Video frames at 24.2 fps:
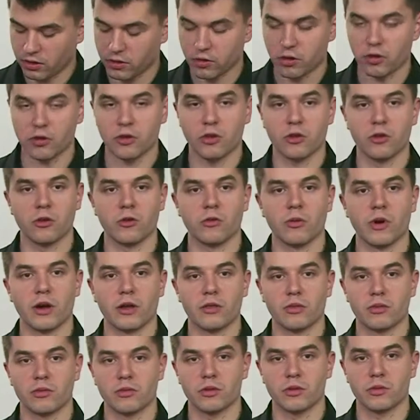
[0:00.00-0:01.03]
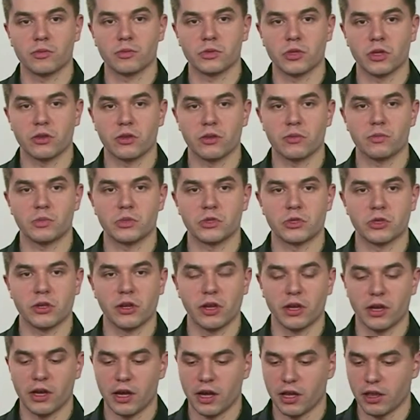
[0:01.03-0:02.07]
chroni łańcuch przed
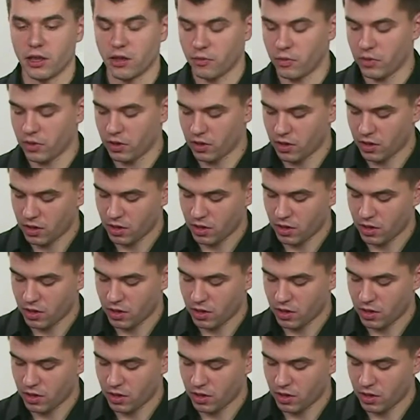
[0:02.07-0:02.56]
przyleganiem